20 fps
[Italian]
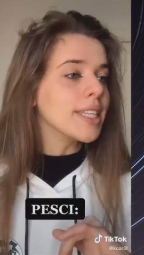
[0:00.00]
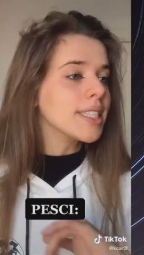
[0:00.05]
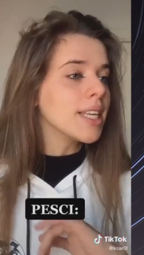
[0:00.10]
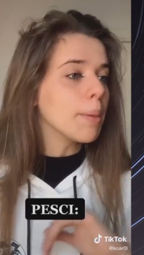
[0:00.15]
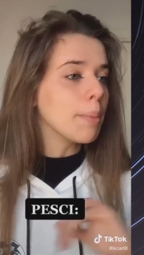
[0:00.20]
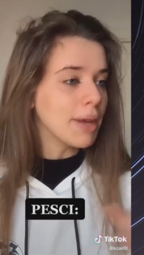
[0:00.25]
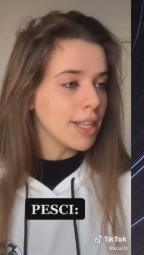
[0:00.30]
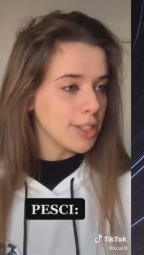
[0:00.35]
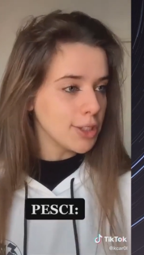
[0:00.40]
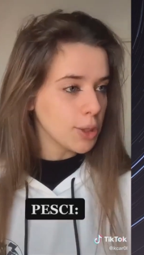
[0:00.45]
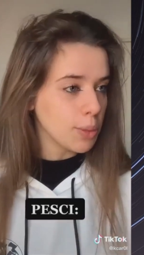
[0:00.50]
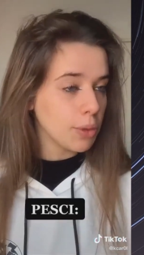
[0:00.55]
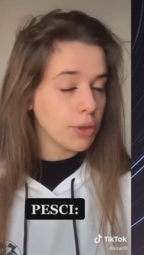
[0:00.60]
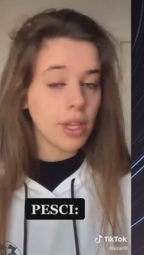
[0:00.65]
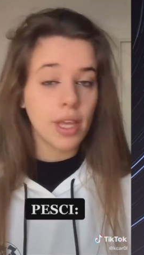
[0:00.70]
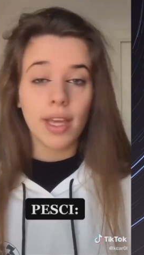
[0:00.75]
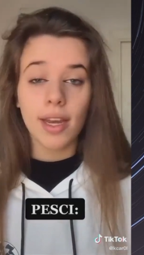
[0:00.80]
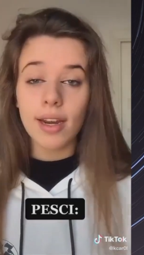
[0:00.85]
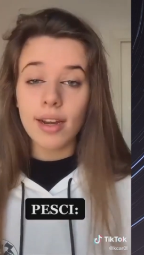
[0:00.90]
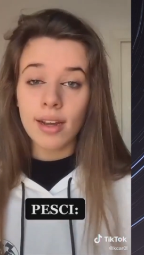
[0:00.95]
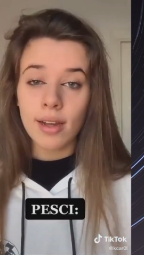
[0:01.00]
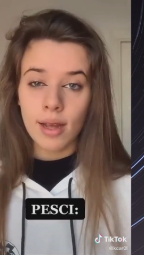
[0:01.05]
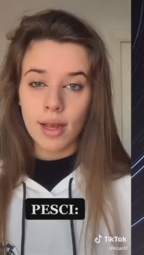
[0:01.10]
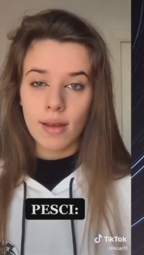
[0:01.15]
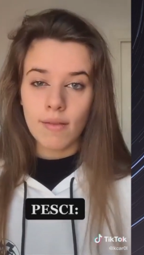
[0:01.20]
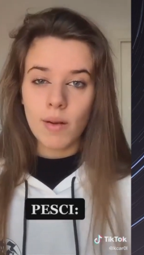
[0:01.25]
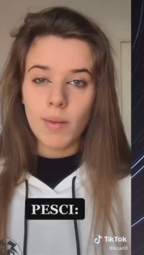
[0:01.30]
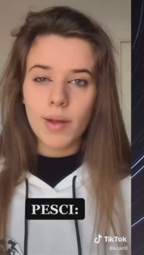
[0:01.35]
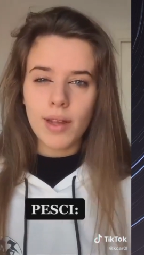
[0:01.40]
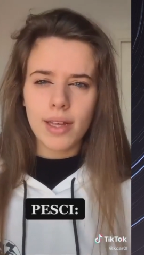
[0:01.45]
mezzo potere.
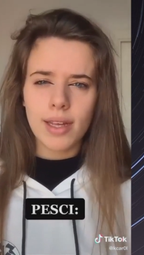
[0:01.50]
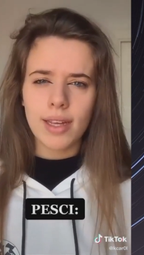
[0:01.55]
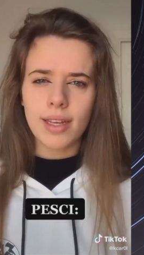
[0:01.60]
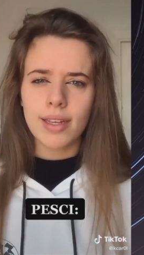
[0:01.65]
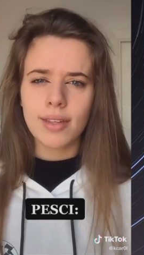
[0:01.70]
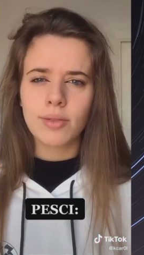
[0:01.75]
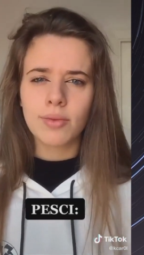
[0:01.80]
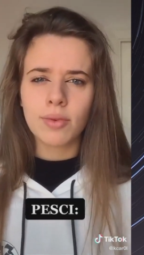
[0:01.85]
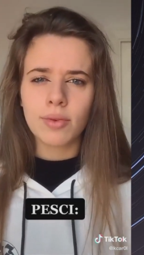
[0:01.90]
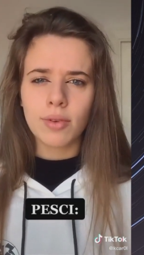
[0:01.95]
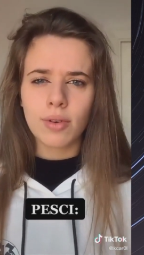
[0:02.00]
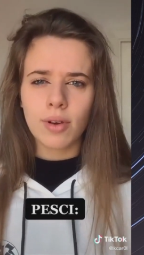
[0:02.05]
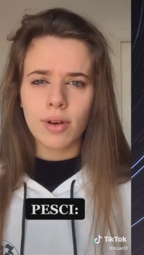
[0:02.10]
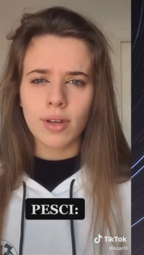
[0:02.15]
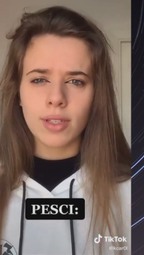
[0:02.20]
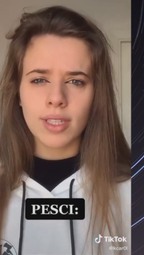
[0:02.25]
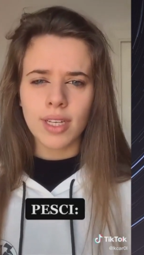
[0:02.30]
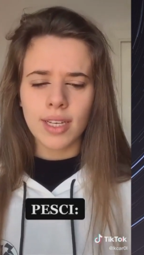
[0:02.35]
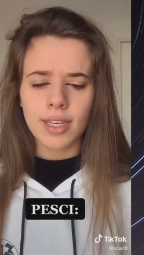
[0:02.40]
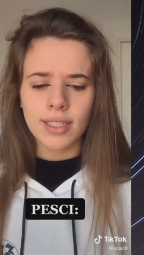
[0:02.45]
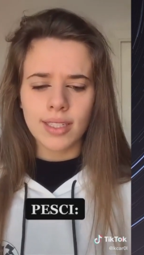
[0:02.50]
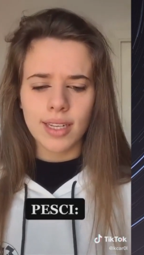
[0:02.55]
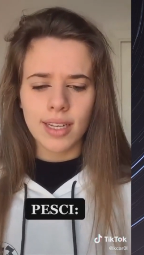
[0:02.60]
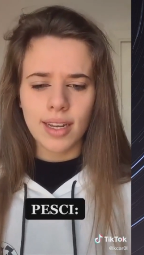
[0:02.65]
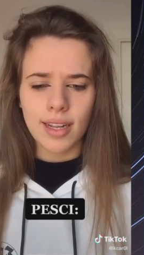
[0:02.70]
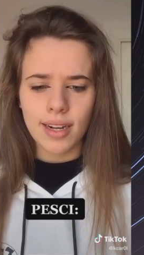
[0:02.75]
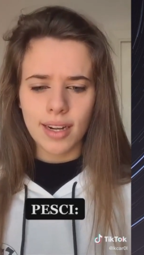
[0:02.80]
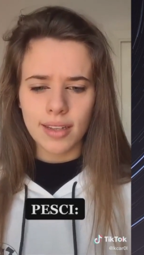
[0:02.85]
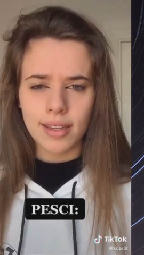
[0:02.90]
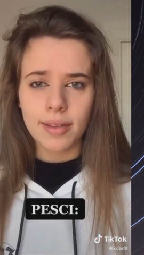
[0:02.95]
Vabbè, e tu cosa sei,
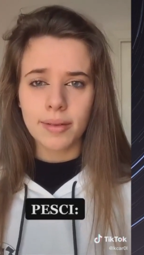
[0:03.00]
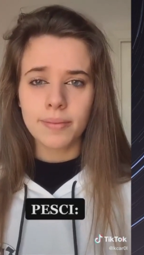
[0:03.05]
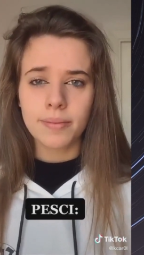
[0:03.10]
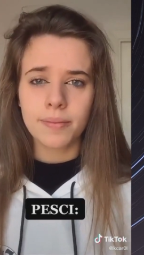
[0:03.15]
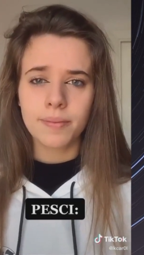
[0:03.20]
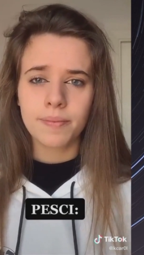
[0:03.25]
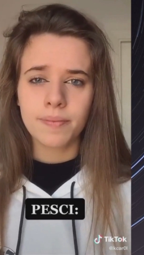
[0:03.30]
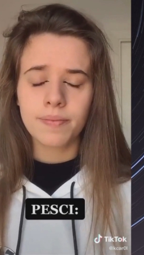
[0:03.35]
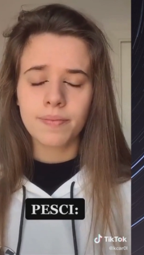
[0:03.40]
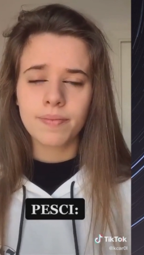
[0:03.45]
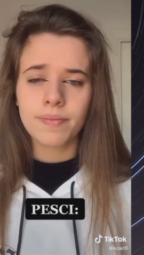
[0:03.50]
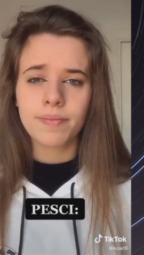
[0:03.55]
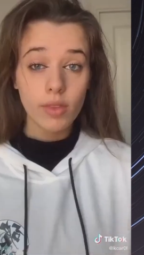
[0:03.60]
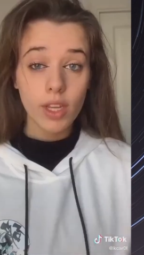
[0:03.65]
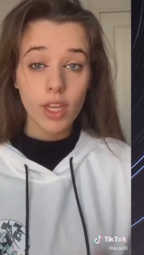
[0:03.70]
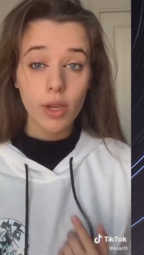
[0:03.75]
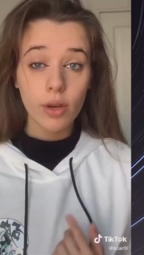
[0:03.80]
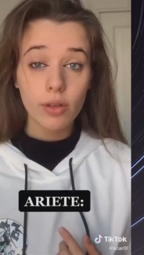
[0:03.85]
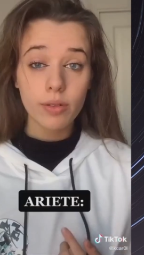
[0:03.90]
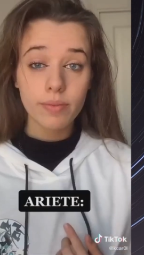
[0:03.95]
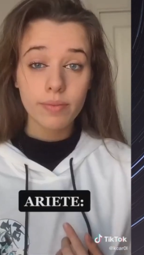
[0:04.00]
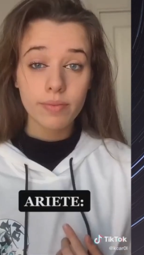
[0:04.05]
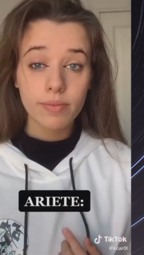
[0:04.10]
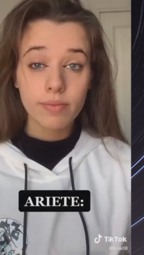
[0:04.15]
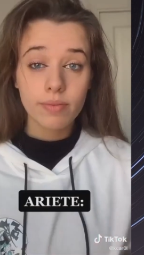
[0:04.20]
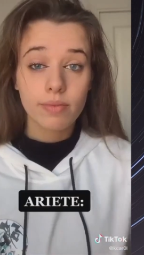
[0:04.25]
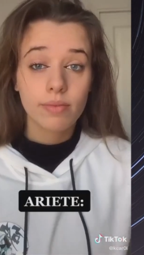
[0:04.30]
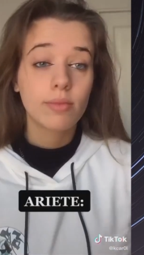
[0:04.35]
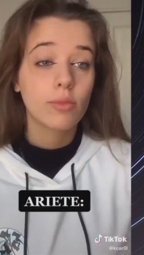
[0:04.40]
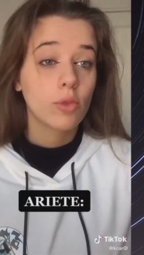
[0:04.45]
Riete? Io?
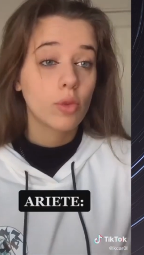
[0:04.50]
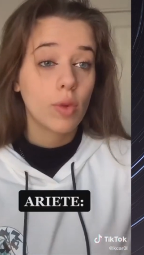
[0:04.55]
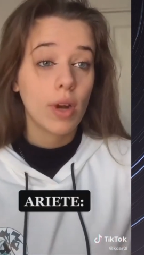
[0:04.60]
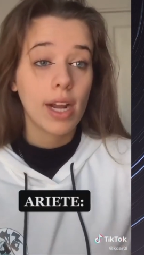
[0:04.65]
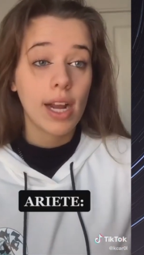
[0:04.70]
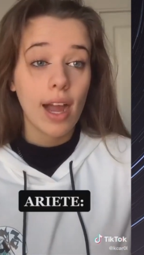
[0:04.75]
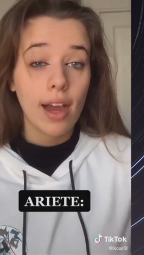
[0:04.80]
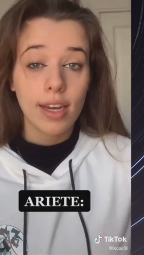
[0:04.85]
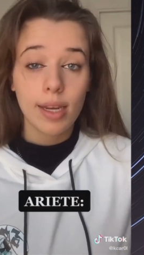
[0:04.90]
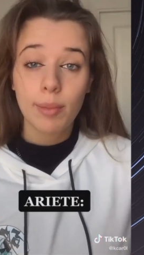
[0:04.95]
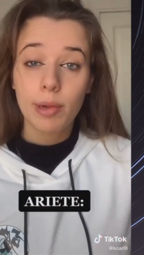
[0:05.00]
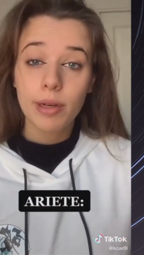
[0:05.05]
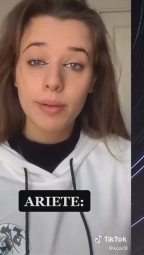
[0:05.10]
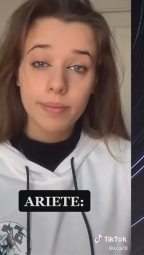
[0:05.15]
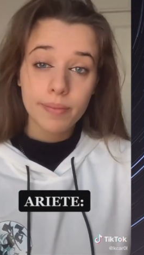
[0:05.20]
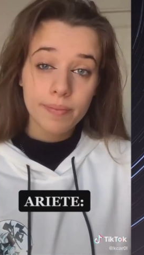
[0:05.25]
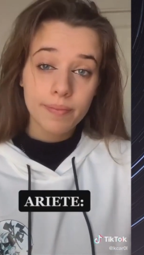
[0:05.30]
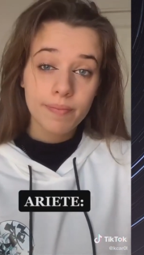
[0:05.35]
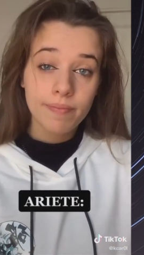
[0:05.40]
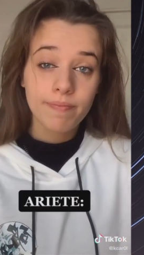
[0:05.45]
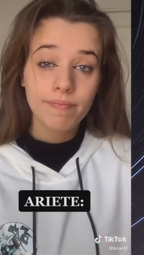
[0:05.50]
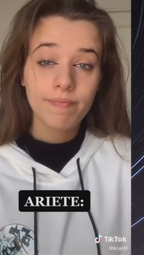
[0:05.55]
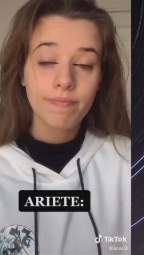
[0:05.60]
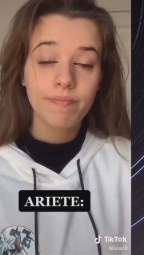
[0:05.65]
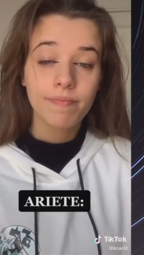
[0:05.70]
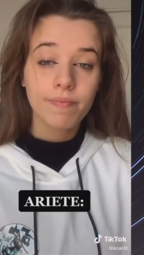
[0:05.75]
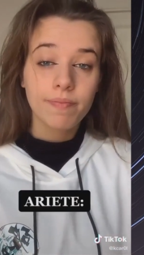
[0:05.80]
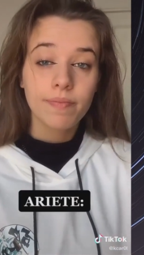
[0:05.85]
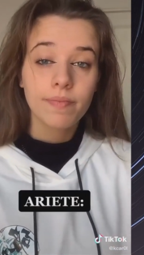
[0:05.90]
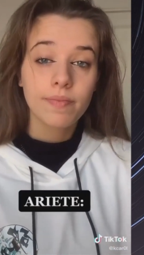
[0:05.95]
Una canima.
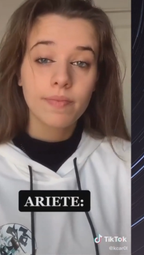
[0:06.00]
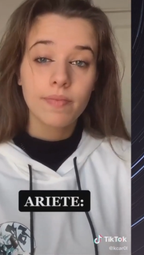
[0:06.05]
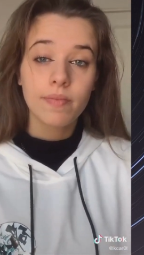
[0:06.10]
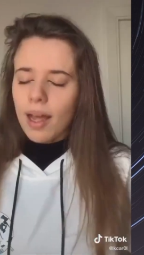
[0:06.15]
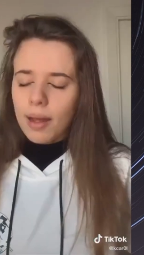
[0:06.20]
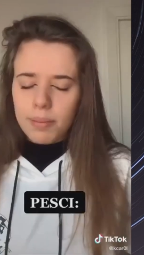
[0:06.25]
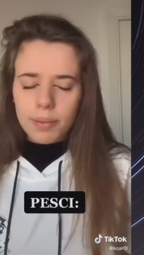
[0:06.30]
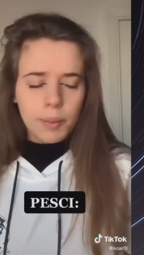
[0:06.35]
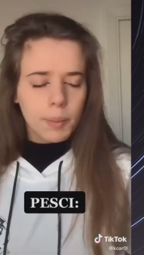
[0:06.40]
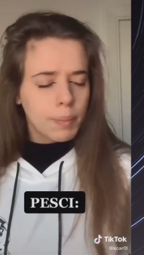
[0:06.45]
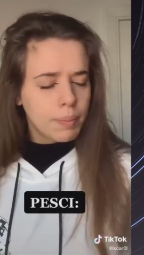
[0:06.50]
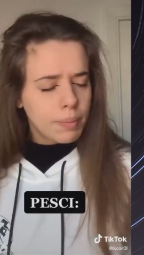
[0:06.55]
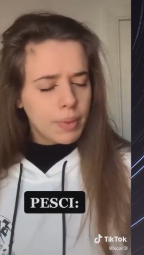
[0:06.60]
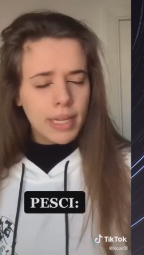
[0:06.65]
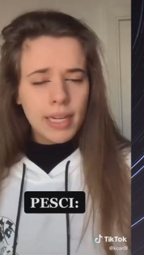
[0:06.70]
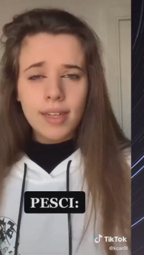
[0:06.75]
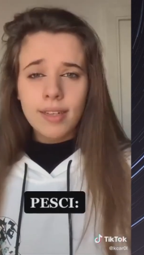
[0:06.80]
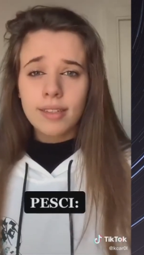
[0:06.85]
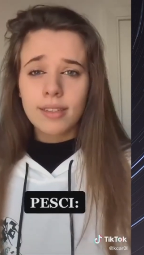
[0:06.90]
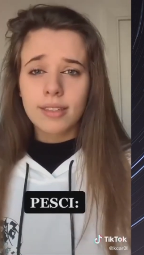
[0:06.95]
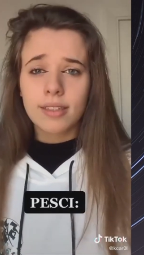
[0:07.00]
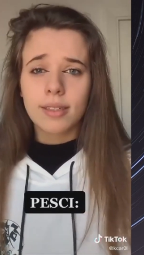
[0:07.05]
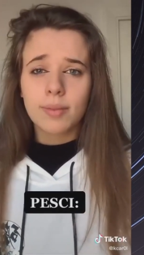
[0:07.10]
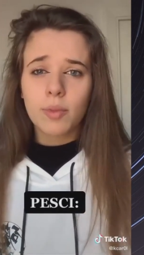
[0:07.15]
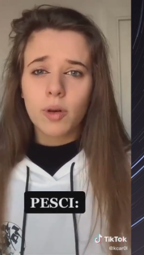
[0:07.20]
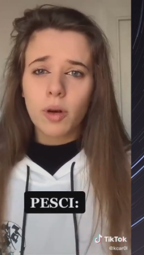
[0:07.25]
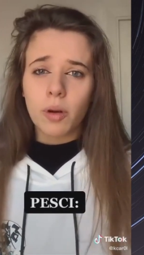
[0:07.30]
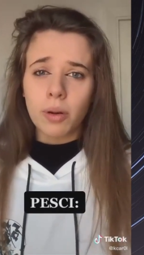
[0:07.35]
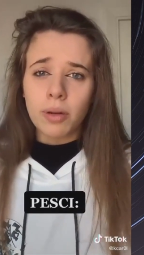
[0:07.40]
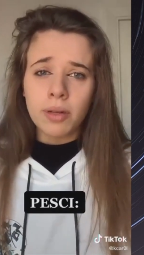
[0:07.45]
Vabbè,
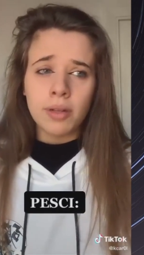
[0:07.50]
benissimo.